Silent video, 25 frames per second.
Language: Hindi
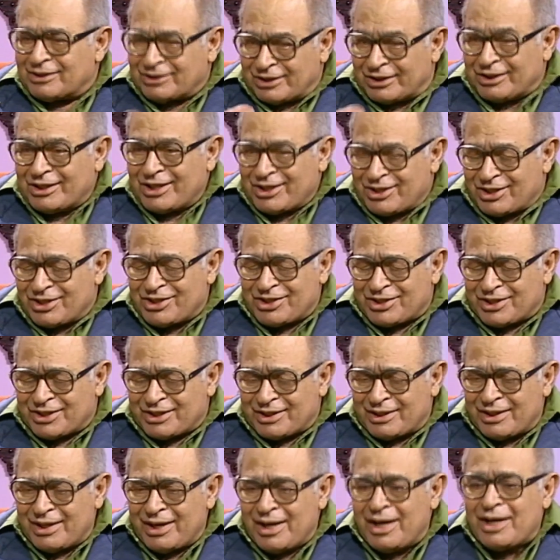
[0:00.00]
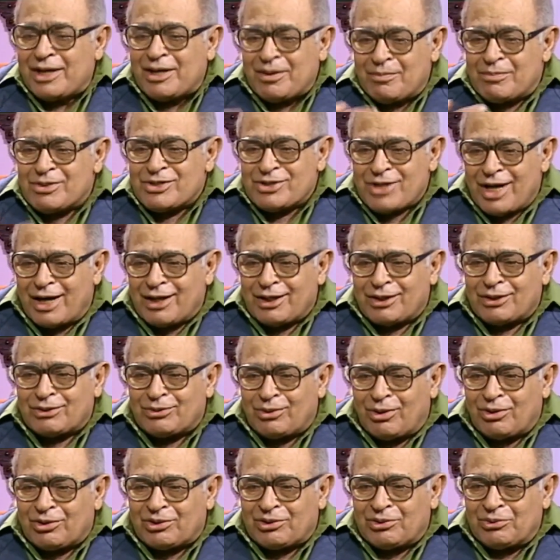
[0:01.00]
ज़िंदगी की कि मिसाल के
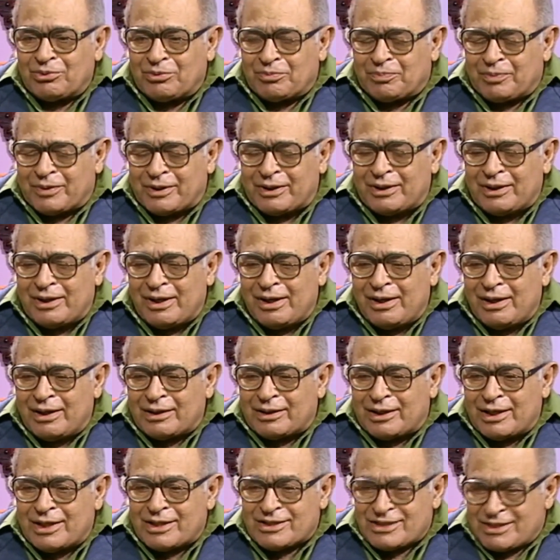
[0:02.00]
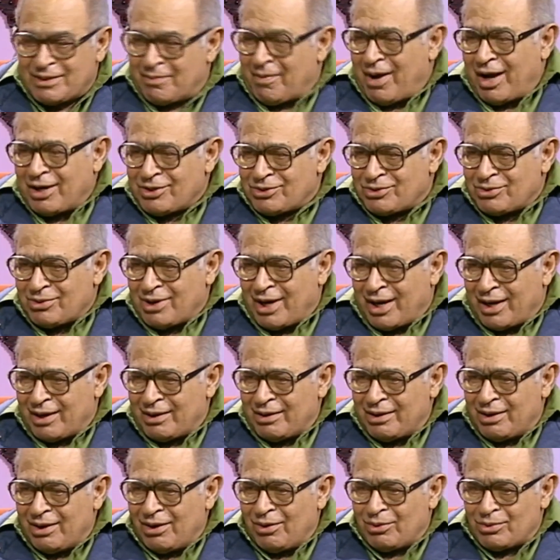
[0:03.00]
तौर के ऊपर कि एक समाज जो
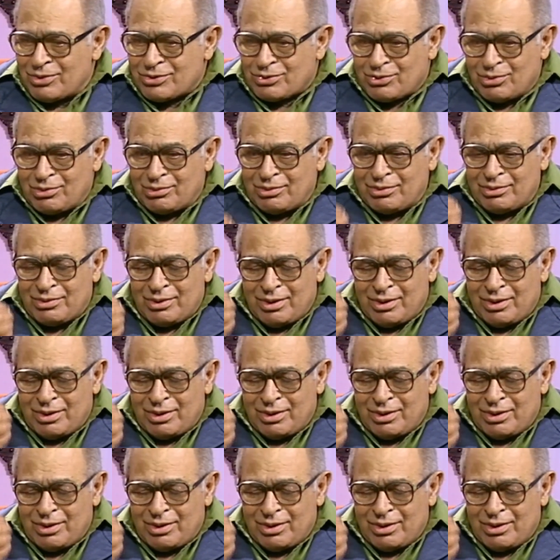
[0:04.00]
है उसको